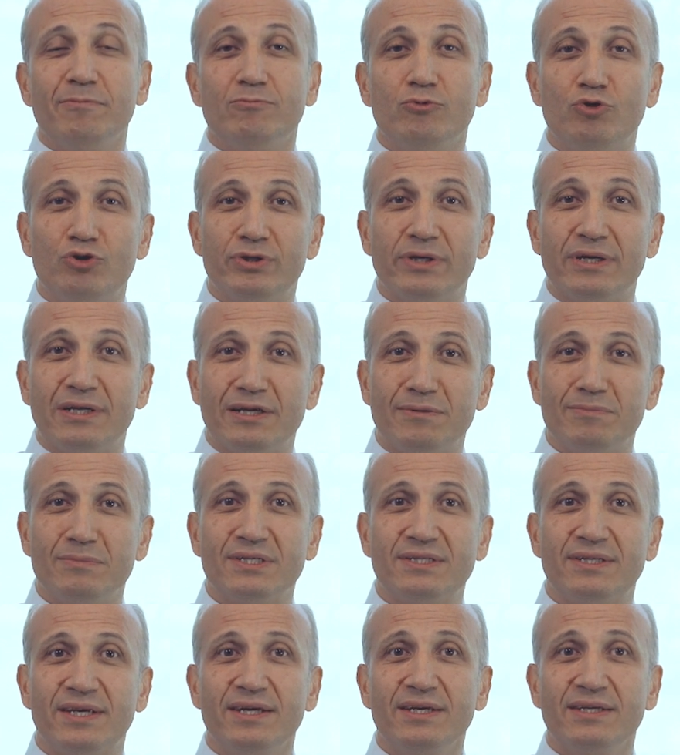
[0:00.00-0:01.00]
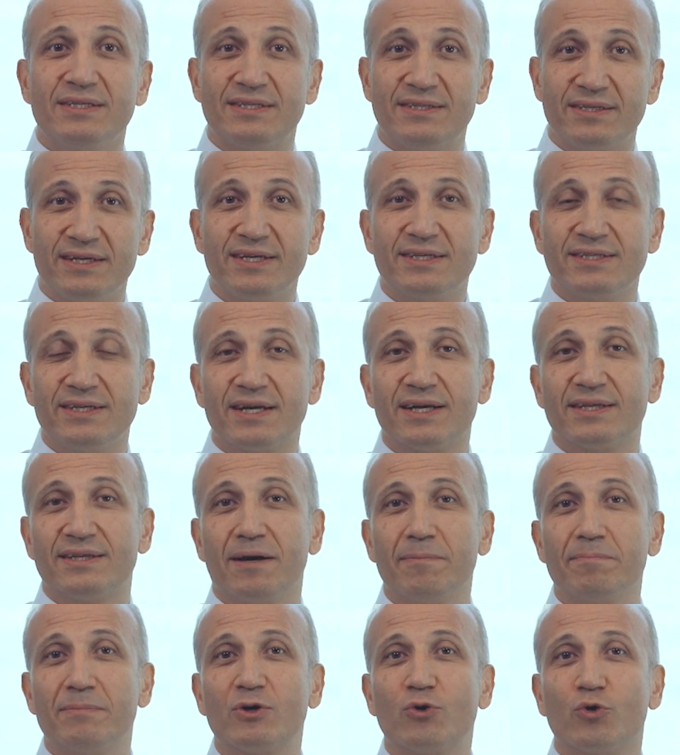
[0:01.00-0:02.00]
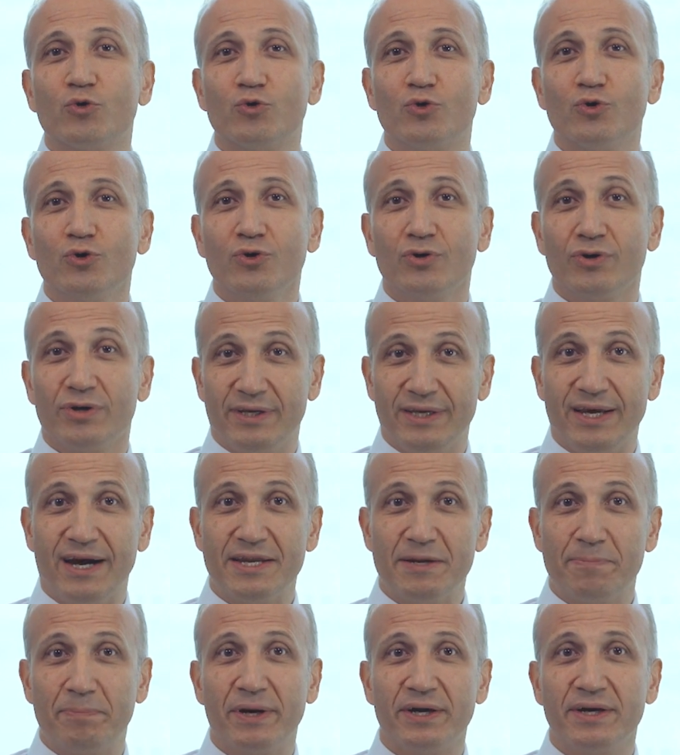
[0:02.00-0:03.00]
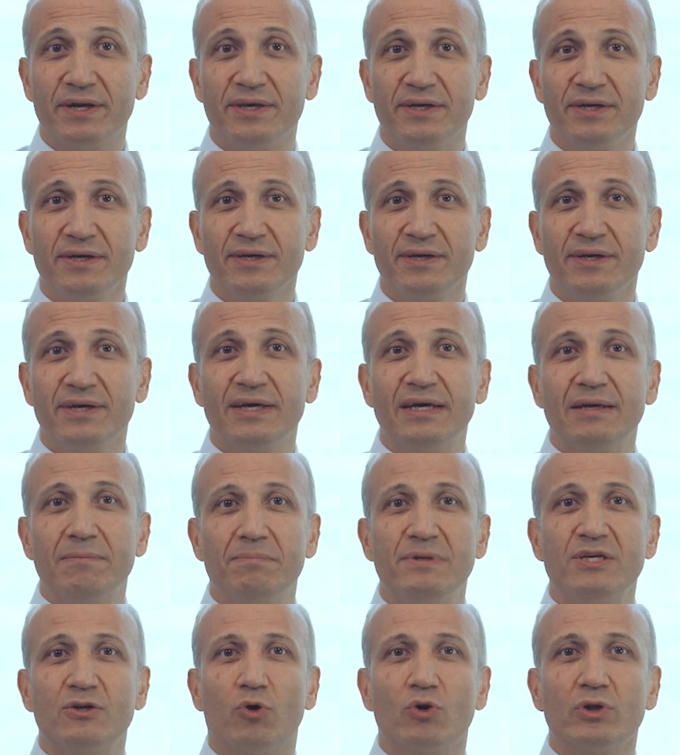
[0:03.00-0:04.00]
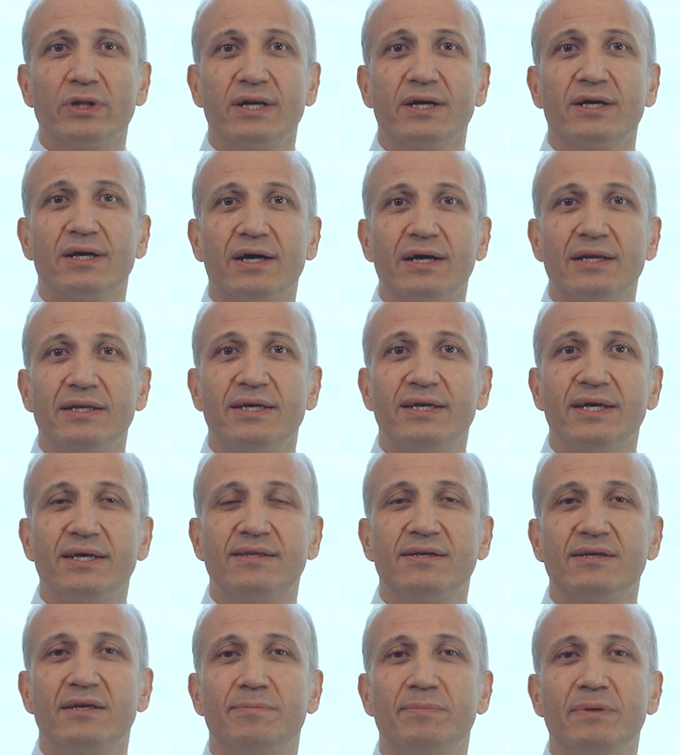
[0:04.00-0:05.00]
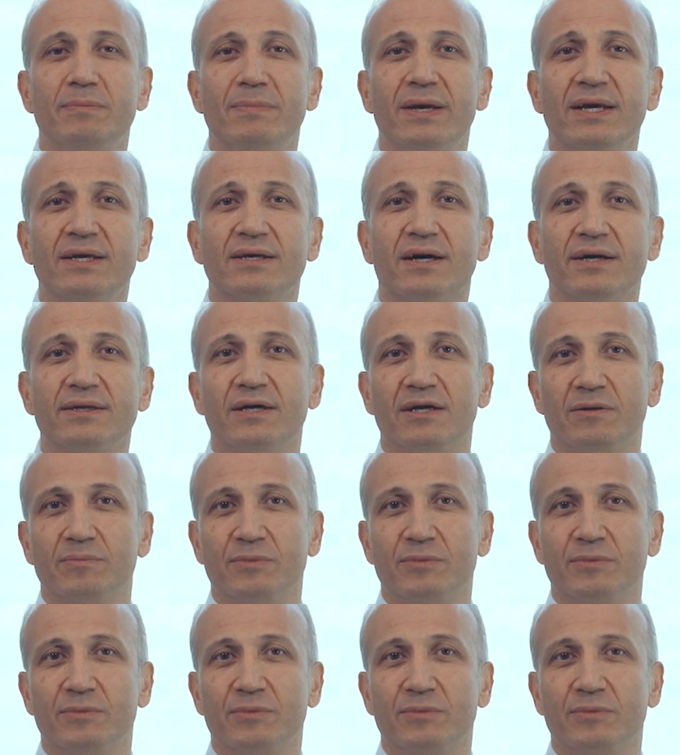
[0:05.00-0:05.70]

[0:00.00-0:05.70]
müşterilerimizde stres yaratan bir konuyu yani parayı bir olanak haline getirebilmek ana